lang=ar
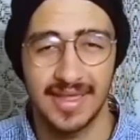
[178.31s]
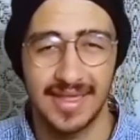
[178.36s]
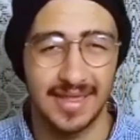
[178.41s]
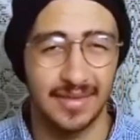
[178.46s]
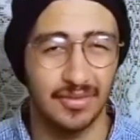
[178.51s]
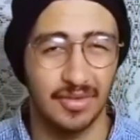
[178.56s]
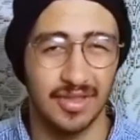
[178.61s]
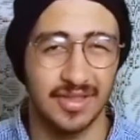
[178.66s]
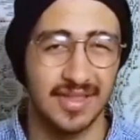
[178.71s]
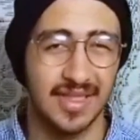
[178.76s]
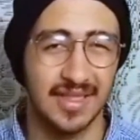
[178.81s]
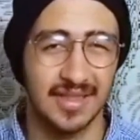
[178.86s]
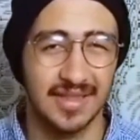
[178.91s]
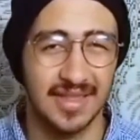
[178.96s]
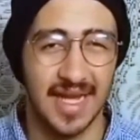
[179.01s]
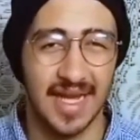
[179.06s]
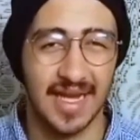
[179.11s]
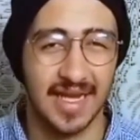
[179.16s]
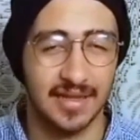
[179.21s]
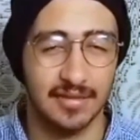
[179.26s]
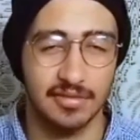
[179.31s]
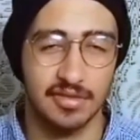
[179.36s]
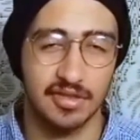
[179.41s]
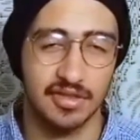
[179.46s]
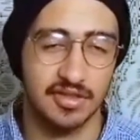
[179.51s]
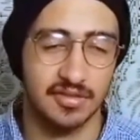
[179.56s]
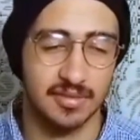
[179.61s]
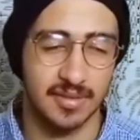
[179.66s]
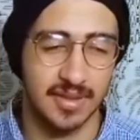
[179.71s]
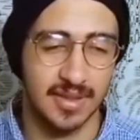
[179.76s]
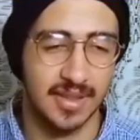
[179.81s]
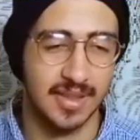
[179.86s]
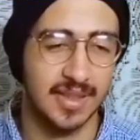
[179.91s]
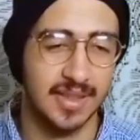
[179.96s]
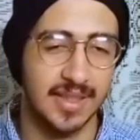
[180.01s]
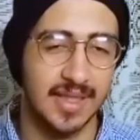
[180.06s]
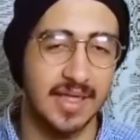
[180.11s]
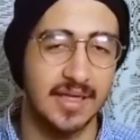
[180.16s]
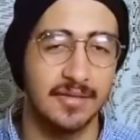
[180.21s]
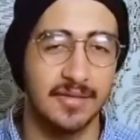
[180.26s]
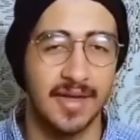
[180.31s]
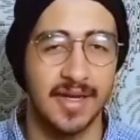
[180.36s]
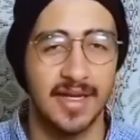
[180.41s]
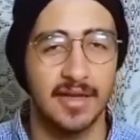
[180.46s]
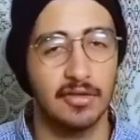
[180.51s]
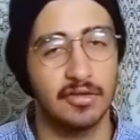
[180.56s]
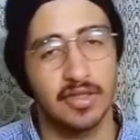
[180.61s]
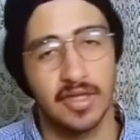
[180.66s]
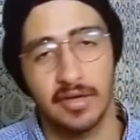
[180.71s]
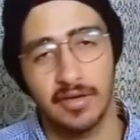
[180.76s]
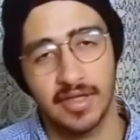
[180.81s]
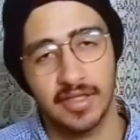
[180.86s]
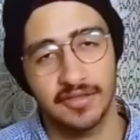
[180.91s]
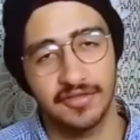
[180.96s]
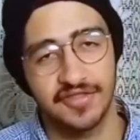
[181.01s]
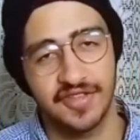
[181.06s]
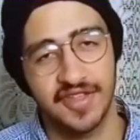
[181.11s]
المعتاد دي حاجات مش محتاج نتكلم عليها ونضيع وقت